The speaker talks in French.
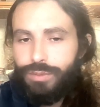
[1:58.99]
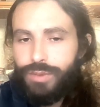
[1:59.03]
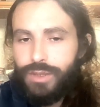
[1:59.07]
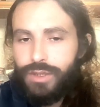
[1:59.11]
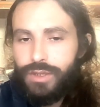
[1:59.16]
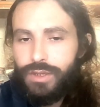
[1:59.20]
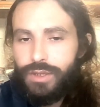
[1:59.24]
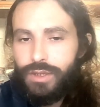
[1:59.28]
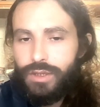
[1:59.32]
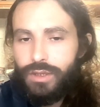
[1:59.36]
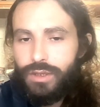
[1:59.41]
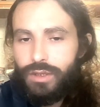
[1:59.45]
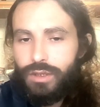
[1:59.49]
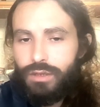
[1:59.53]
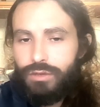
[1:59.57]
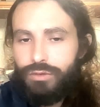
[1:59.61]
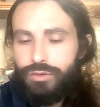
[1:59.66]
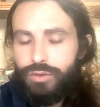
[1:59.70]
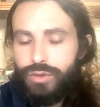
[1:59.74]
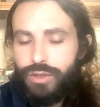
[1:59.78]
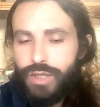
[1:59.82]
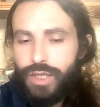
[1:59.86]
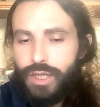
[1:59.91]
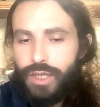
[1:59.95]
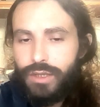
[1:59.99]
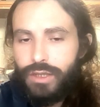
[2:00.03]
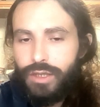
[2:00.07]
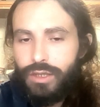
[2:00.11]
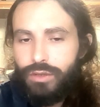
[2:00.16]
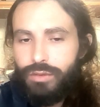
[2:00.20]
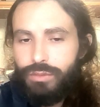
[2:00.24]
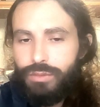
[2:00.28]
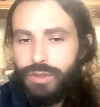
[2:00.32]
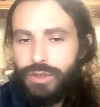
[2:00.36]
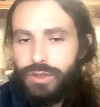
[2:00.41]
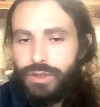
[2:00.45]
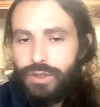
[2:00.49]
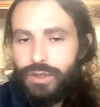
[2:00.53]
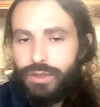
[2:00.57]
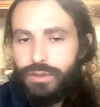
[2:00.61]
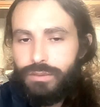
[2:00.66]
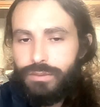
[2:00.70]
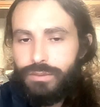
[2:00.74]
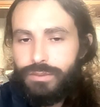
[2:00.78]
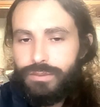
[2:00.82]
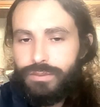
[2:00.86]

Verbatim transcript: Messie. Il faut garder le Messie.